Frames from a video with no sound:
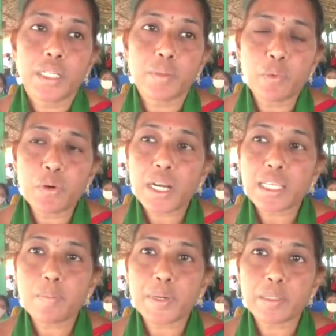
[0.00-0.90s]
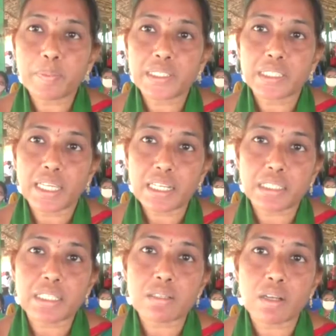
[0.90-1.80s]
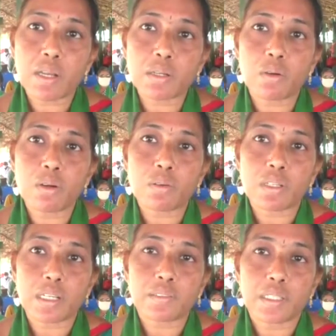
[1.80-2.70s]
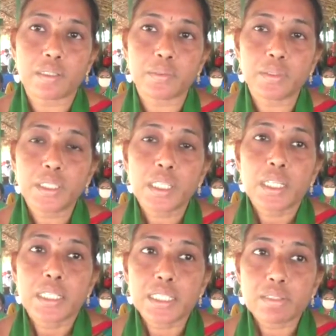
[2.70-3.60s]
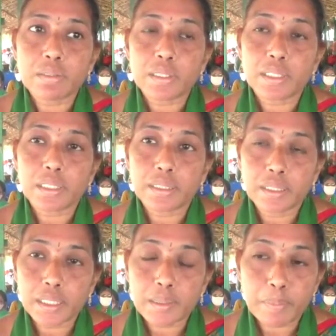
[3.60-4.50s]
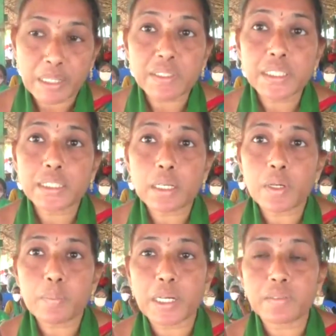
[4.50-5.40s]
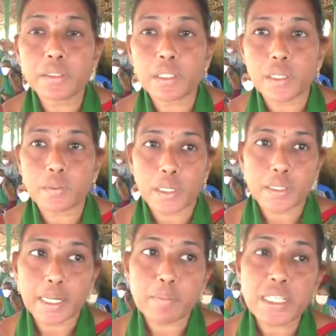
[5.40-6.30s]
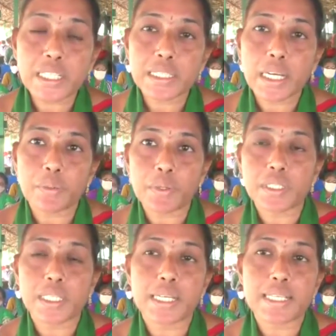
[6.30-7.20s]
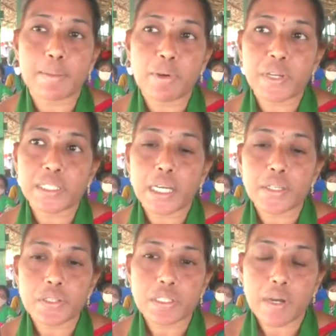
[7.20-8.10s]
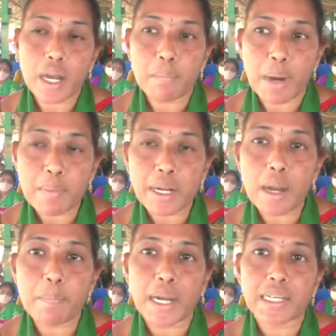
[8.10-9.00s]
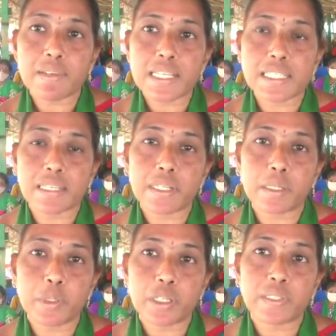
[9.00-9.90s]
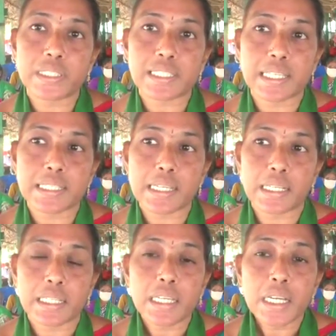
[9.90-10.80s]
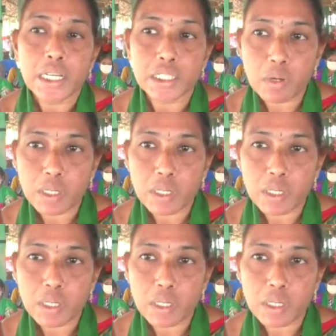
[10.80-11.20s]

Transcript: ఈ మూడు రాజుల ప్రతిపాదన వెనక్కి తీసుకోవాలని కోరుకుంటా ఉన్నాము ఇది భగవద్గీతలో కూడా భగవంతుడు చెబుతాడు ధర్మక్షేత్రే కురుక్షేత్రే సమవేత యూసవహ మామకా పాండవాశ్చైవ ముకుర్వత సంజయ అని ఇది